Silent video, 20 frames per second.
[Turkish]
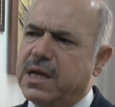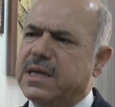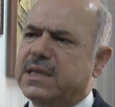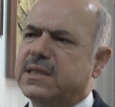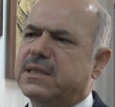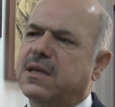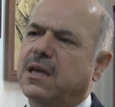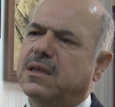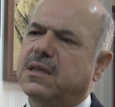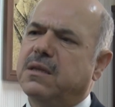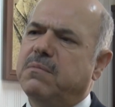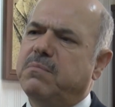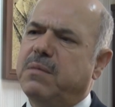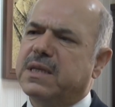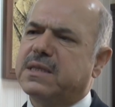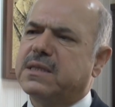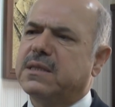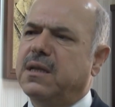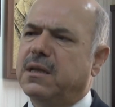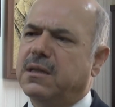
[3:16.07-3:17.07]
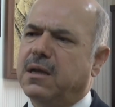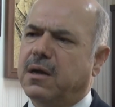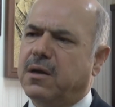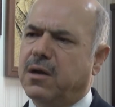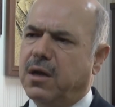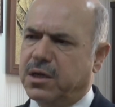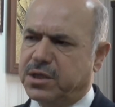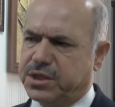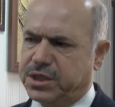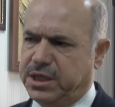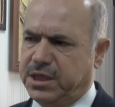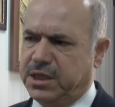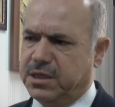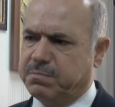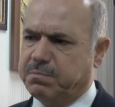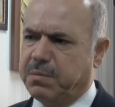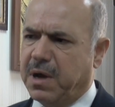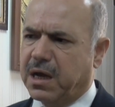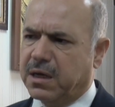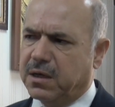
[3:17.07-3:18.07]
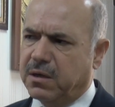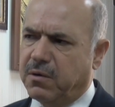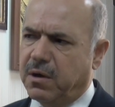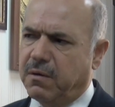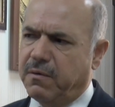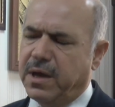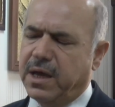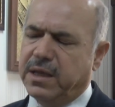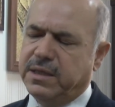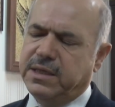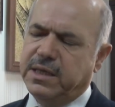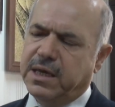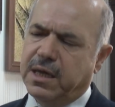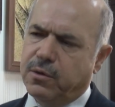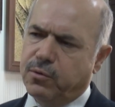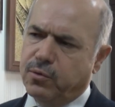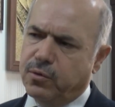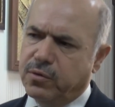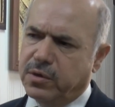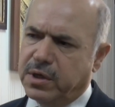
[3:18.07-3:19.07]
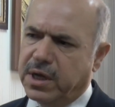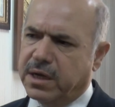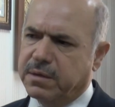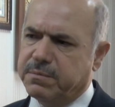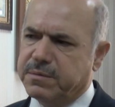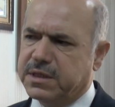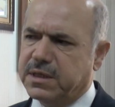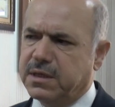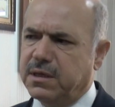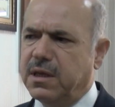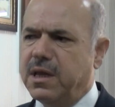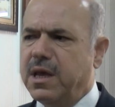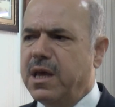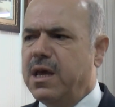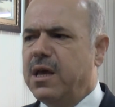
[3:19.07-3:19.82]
satılmasına da karşıyız baklava ve diğer ürünlerimizin.